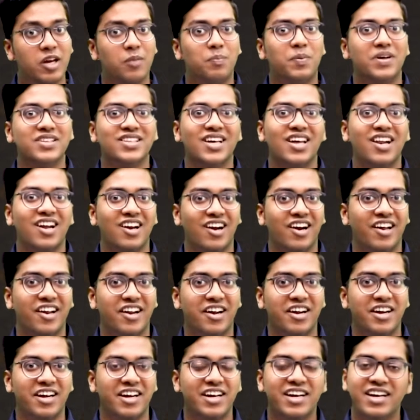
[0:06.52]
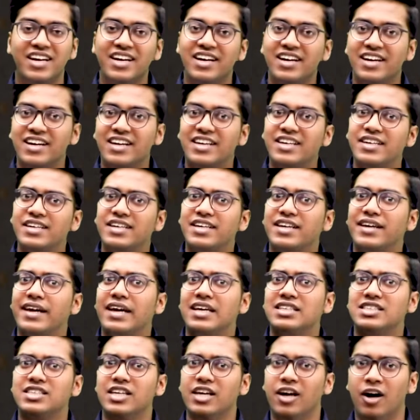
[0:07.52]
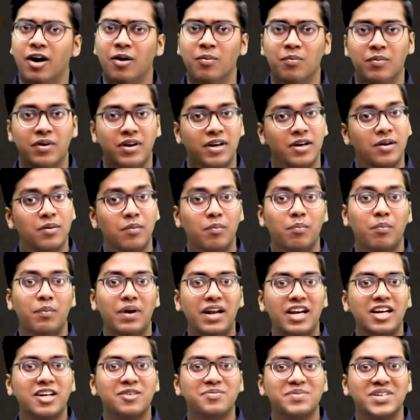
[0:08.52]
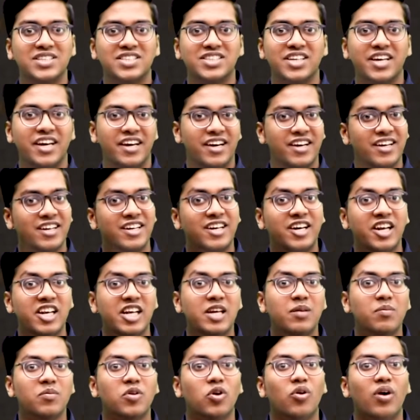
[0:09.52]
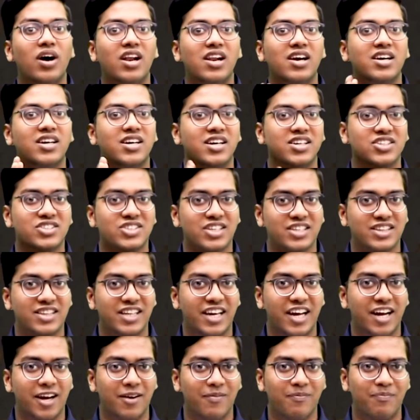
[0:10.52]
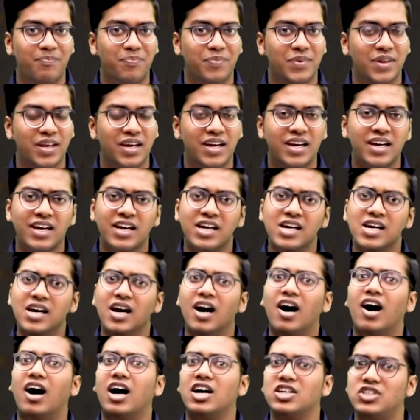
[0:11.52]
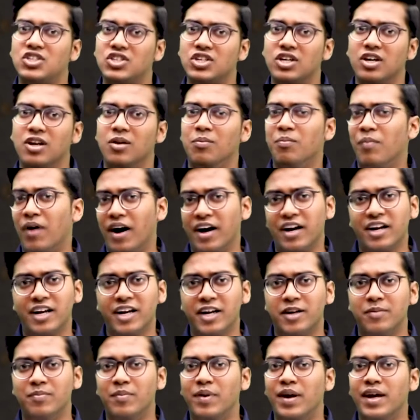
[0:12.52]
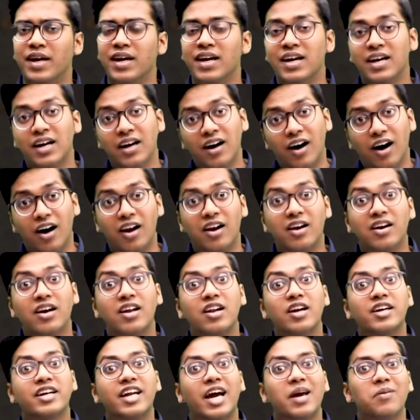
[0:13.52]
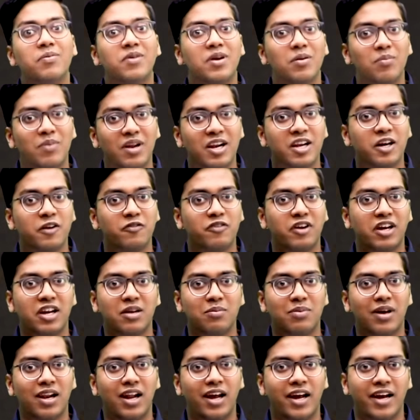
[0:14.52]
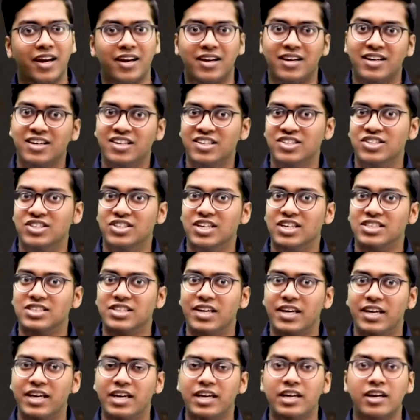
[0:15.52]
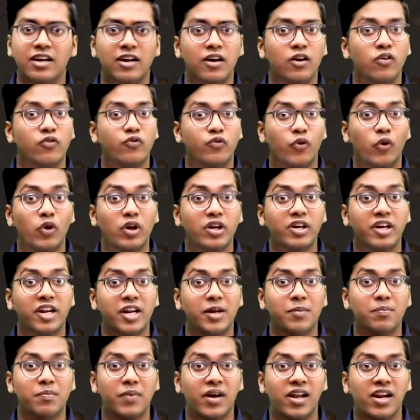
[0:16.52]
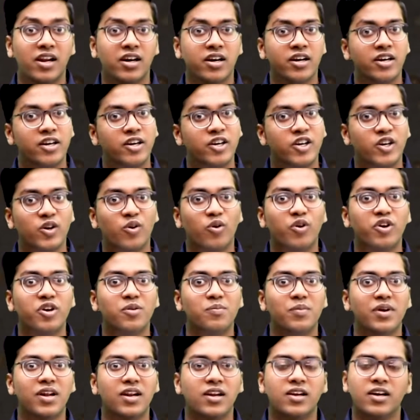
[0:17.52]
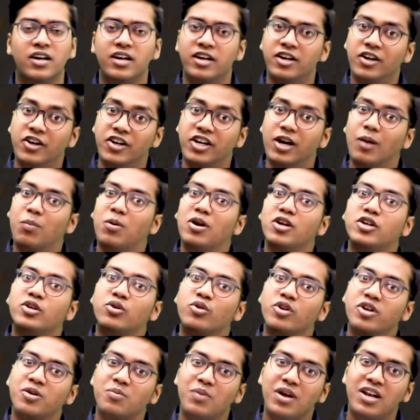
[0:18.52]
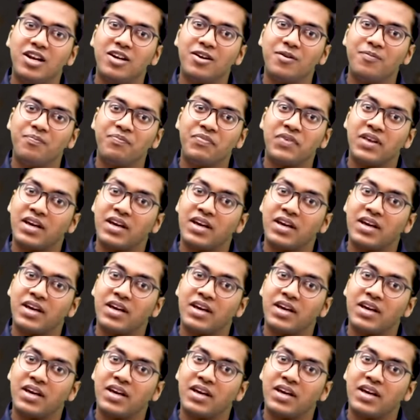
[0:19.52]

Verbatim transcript: ये पता लगाना है कि कैसे हम मिल्क में से क्रीम को अलग कर सकते हैं आजकल मार्केट में अलग अलग टाइप के मिल्क अवेलेबल हैं जैसे कि फुल क्रीम मिल्क टोन्ड मिल्क डबल टोन्ड मिल्क